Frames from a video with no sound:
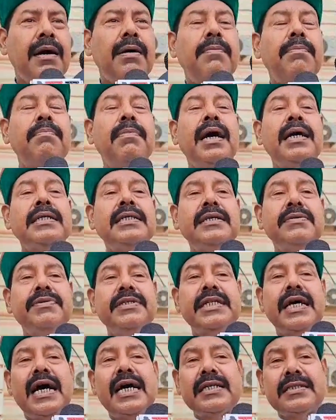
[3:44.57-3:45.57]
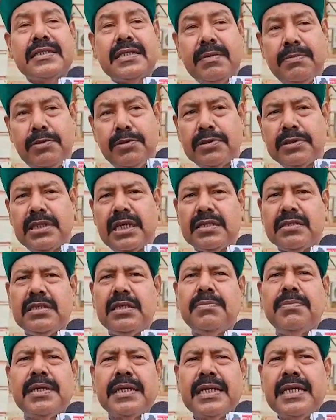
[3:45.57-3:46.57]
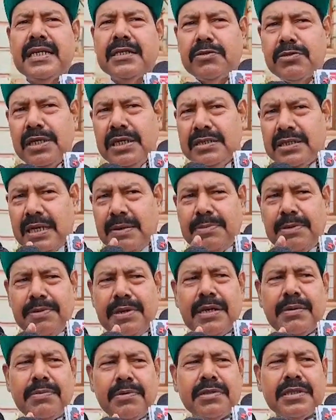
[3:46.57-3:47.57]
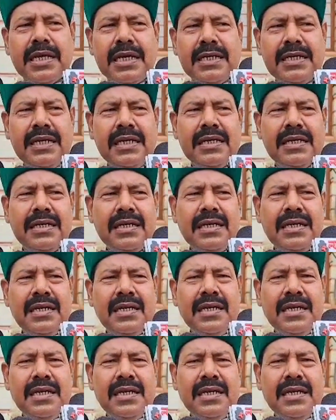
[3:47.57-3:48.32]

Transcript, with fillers: माननीय विधायक सब लोग दस नंबर गेट तो ही सामने वाला बोलता है ना हम्म, हम्म, तेरह हम्म।